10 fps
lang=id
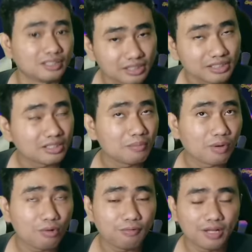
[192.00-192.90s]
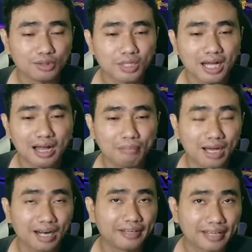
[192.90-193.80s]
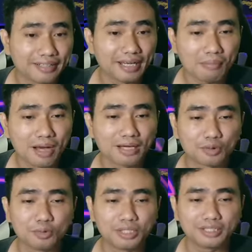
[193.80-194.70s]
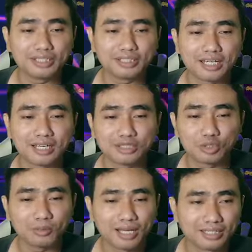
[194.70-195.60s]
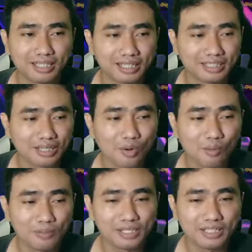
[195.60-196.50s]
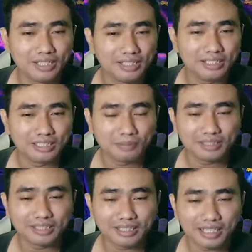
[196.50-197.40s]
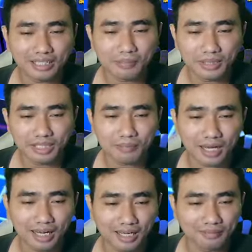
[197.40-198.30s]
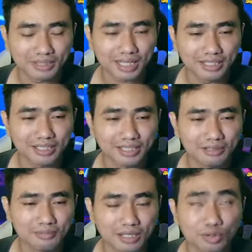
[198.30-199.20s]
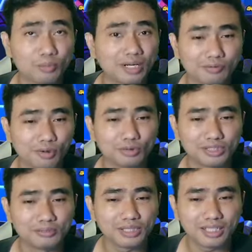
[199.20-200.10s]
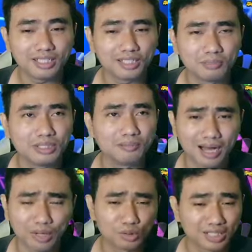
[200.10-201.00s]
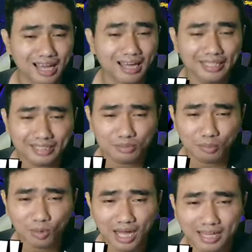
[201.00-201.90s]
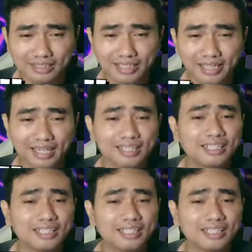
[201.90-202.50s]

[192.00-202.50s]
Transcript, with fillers: Sistem profile juga bakalan ada yang baru Nanti kita akan coba aja lihat di lobby Jadi sepertinya game ini bakalan menjadi Atau berevolusi menjadi lebih bagus lagi Semoga aja ya